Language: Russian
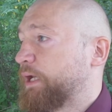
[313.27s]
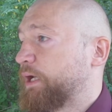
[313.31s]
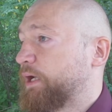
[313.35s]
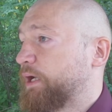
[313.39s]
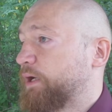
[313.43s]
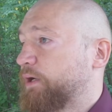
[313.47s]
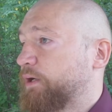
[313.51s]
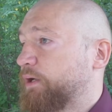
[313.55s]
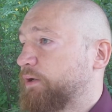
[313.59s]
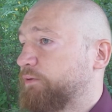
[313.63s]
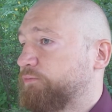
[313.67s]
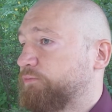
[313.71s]

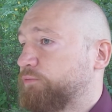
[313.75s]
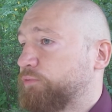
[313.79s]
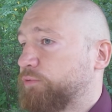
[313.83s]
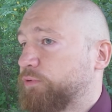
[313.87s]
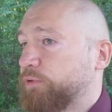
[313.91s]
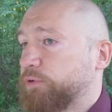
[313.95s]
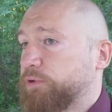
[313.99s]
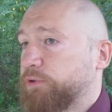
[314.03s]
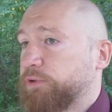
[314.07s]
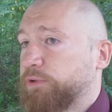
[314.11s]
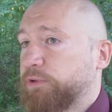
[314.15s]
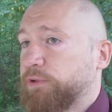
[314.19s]
А,
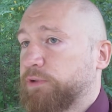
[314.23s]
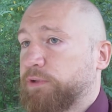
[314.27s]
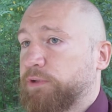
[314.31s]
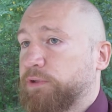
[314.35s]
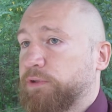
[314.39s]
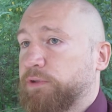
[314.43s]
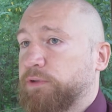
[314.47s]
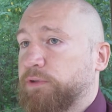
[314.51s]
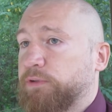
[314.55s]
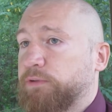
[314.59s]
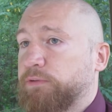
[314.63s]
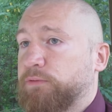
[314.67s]
вот.
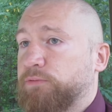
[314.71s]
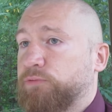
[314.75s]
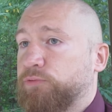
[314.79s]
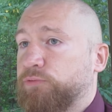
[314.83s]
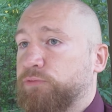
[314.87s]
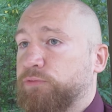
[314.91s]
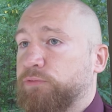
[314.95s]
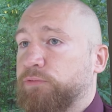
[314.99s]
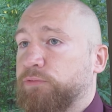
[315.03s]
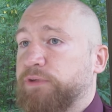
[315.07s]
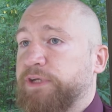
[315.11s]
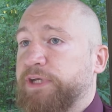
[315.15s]
Э,
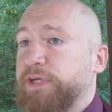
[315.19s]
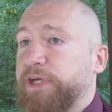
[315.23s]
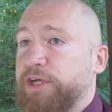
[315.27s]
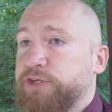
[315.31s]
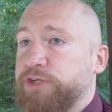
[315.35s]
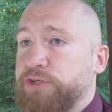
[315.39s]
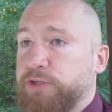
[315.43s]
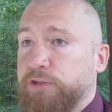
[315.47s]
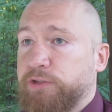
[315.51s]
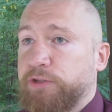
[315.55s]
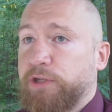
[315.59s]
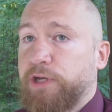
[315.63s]
ну, я
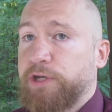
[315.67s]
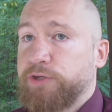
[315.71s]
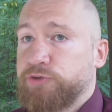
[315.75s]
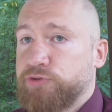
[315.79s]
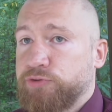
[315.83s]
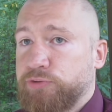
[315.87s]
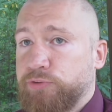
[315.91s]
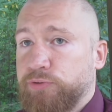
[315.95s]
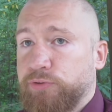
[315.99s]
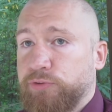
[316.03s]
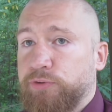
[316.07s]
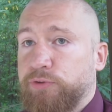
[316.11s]
считаю,
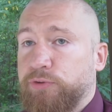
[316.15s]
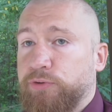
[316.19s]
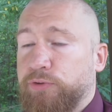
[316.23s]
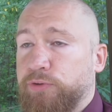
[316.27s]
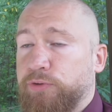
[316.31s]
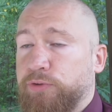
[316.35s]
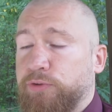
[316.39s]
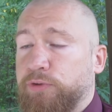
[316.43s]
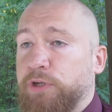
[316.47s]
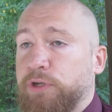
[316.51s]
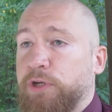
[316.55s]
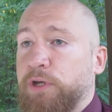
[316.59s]

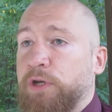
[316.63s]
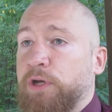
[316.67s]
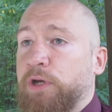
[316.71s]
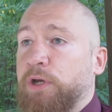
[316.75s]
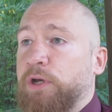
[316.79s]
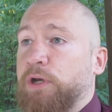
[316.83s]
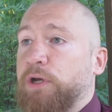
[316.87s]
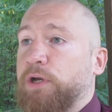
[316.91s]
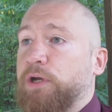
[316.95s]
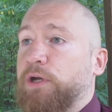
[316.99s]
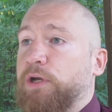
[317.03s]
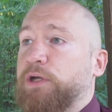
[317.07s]
что
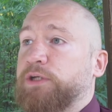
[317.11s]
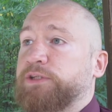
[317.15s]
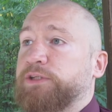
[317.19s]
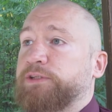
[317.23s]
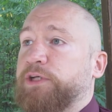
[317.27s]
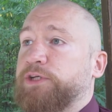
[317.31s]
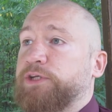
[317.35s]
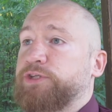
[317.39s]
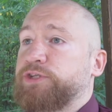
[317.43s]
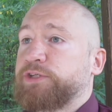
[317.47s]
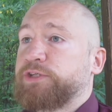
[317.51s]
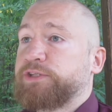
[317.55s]
а,
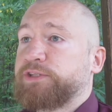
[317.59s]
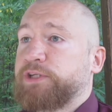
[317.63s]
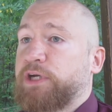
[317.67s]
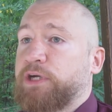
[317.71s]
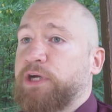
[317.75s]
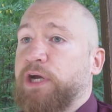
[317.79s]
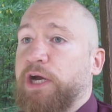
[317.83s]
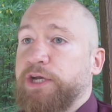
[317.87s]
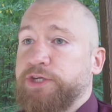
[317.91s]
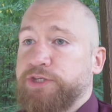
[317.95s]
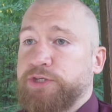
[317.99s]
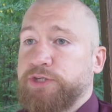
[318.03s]
значит,
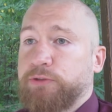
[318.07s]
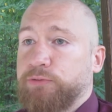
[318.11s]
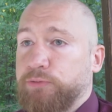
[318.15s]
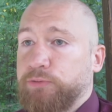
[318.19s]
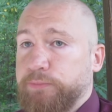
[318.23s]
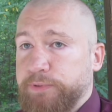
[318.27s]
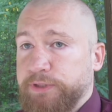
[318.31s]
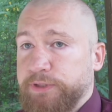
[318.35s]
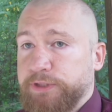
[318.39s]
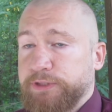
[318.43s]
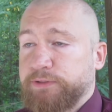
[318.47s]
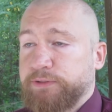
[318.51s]
заказчик
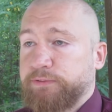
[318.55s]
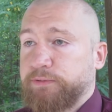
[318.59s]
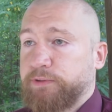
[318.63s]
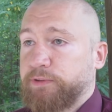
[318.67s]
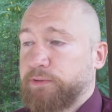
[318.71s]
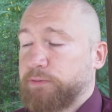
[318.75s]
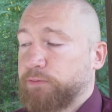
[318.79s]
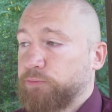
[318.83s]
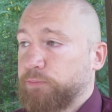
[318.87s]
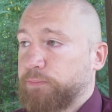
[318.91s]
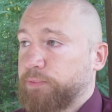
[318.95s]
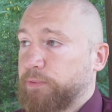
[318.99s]

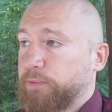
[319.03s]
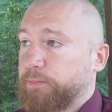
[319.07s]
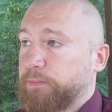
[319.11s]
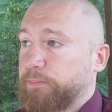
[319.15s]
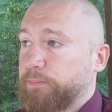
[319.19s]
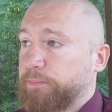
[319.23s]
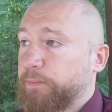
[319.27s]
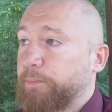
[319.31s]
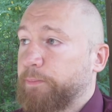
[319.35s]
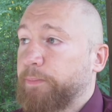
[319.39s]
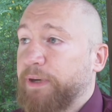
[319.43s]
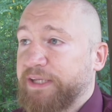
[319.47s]
убийства, ну, по,
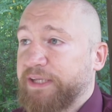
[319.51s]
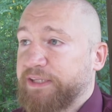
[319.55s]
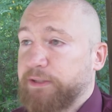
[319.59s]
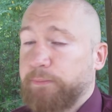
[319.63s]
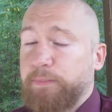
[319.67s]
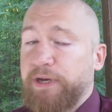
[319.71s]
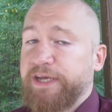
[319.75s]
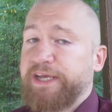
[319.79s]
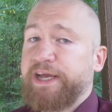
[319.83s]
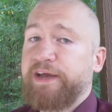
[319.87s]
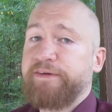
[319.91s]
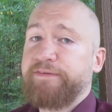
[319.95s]
по, это
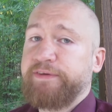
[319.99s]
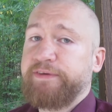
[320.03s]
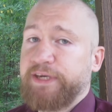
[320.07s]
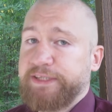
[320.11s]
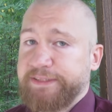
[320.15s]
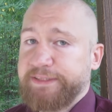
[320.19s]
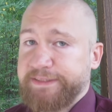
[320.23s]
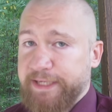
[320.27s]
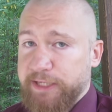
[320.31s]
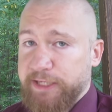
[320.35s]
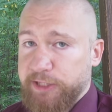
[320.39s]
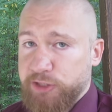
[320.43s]
моя
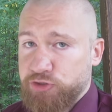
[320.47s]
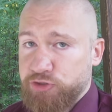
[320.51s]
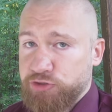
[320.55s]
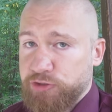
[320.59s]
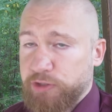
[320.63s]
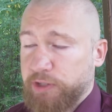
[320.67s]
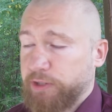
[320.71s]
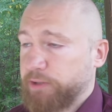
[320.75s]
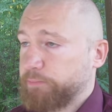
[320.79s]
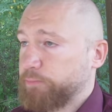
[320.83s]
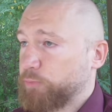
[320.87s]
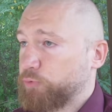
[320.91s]
версия
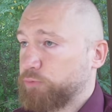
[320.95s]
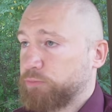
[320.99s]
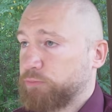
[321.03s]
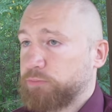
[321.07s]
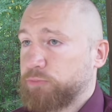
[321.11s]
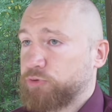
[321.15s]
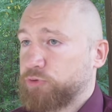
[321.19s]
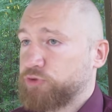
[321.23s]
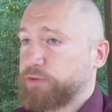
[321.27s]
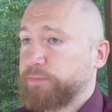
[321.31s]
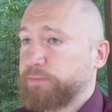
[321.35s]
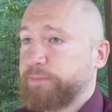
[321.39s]
личная,
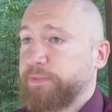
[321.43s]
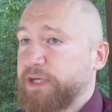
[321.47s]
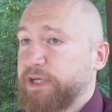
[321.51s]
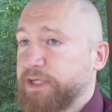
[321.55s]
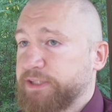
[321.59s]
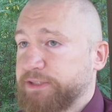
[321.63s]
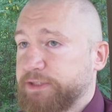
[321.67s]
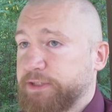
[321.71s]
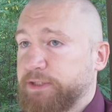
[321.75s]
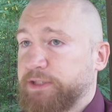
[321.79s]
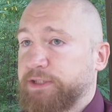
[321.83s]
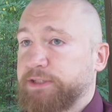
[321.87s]
можно
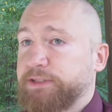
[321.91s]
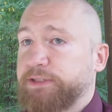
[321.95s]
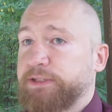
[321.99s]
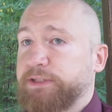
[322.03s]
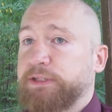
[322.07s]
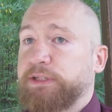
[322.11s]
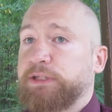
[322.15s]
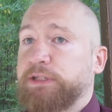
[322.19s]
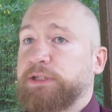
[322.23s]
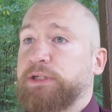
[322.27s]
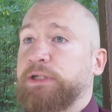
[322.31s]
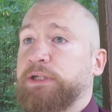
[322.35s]
меня ссылаться,
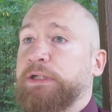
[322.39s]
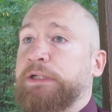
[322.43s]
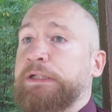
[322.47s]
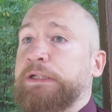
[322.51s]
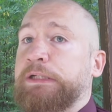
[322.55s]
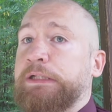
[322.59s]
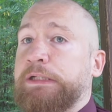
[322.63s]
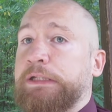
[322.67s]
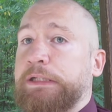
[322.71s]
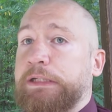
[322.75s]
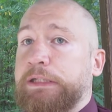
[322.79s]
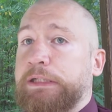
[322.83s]

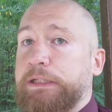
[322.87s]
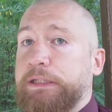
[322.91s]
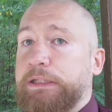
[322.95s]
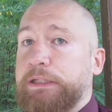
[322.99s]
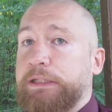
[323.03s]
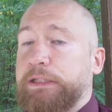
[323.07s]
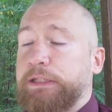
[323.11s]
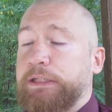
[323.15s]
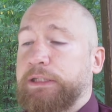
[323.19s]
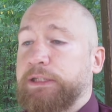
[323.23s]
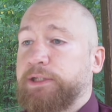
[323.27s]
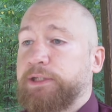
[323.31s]

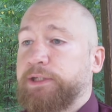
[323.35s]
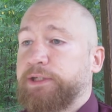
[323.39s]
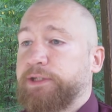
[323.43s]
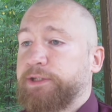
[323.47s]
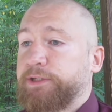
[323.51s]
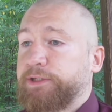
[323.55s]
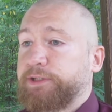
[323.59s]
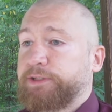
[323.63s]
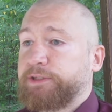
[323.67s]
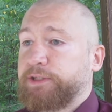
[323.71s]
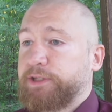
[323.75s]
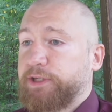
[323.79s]
да,
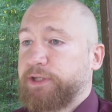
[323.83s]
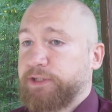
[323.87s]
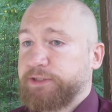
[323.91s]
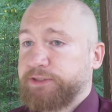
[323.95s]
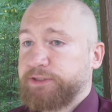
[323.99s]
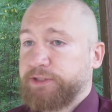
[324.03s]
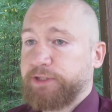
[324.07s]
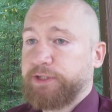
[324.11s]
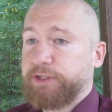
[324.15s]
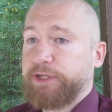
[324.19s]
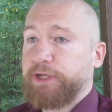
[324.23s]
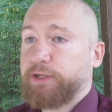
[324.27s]
это
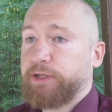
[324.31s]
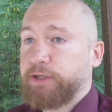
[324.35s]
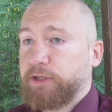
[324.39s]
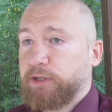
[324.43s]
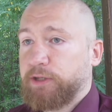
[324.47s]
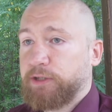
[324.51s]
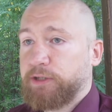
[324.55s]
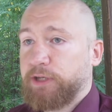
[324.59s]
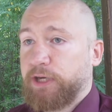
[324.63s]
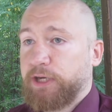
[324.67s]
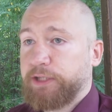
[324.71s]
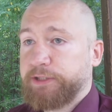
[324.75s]
Сергей
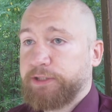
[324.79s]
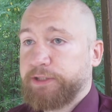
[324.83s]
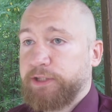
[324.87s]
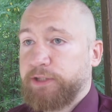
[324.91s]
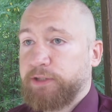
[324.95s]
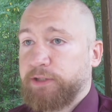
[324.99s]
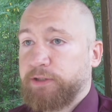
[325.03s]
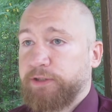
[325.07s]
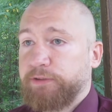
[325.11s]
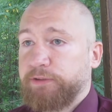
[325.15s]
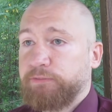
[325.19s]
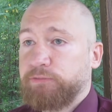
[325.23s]

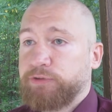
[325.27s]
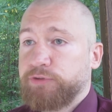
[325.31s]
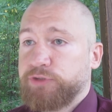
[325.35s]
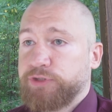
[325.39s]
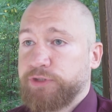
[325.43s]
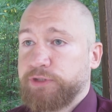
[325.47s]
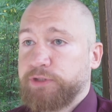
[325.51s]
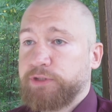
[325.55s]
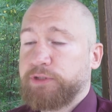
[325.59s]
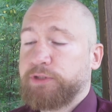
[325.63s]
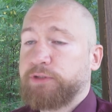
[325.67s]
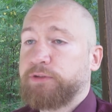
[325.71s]
Коротких, его
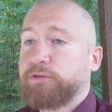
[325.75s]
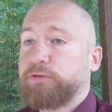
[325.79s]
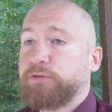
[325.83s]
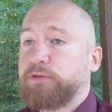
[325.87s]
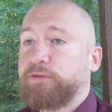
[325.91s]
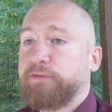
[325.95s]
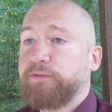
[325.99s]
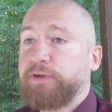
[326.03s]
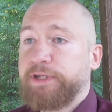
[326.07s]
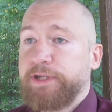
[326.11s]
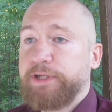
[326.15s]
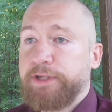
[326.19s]
же
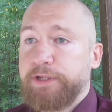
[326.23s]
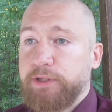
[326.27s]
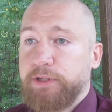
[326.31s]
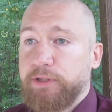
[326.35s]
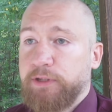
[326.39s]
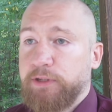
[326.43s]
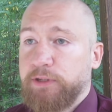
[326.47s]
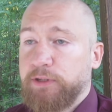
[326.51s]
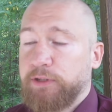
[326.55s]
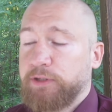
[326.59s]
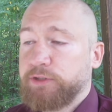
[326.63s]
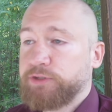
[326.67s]

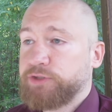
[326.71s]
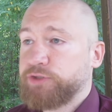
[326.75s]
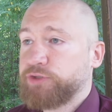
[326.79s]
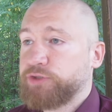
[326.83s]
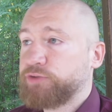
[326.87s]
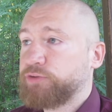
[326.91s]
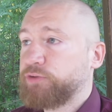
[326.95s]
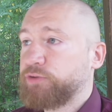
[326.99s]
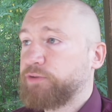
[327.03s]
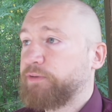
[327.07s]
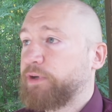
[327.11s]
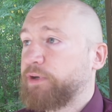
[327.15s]
руководитель э,
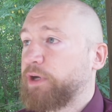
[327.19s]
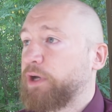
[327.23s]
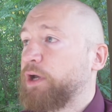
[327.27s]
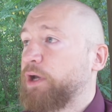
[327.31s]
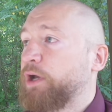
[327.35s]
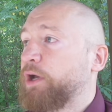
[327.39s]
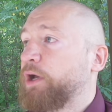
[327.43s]
Шишова,